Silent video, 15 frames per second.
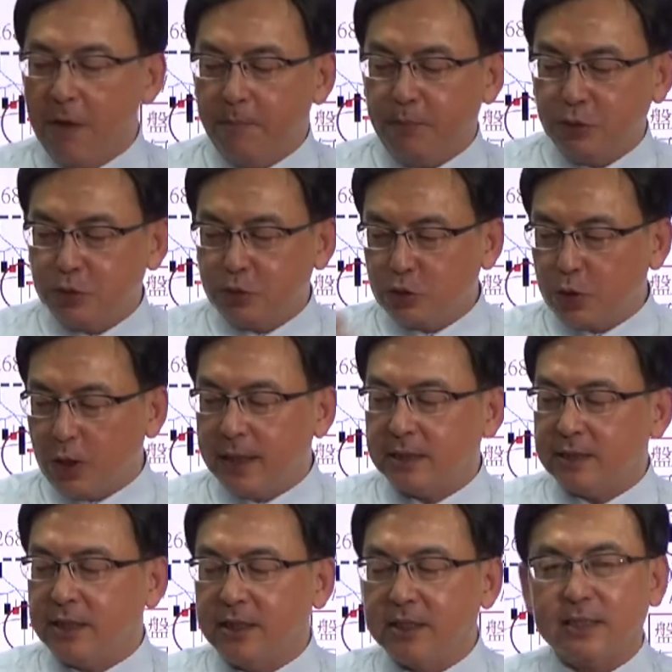不断
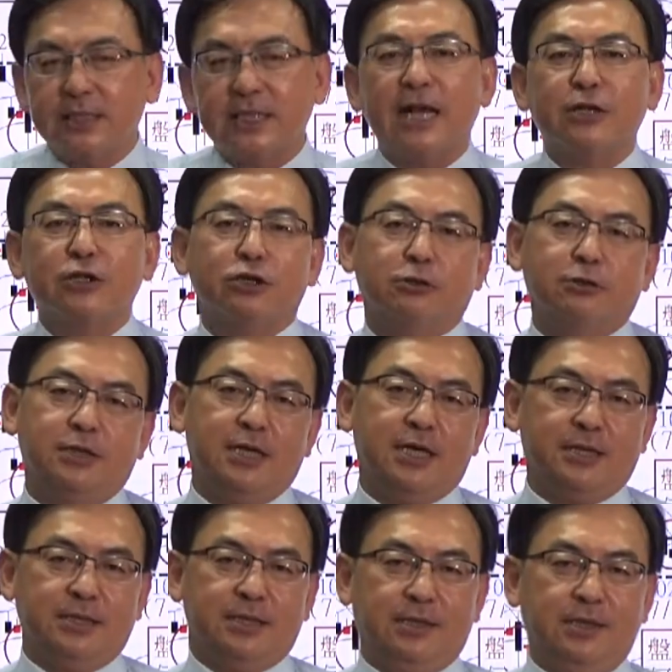的一个上冲
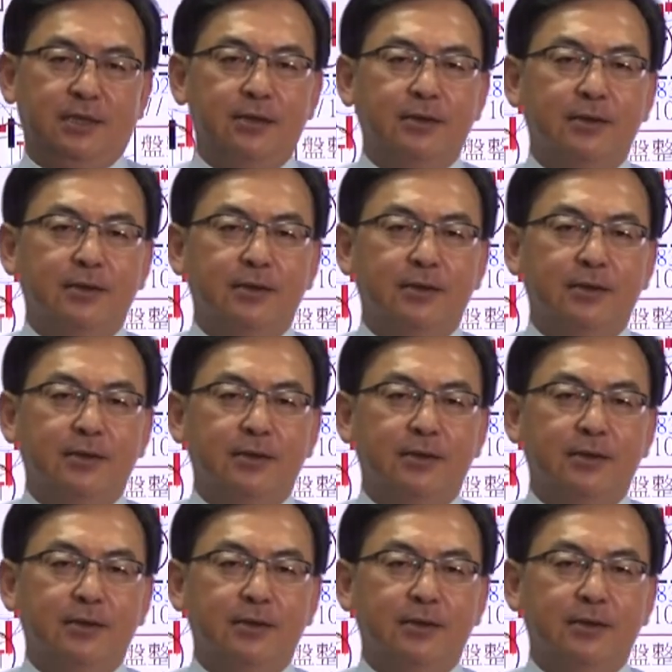下洗，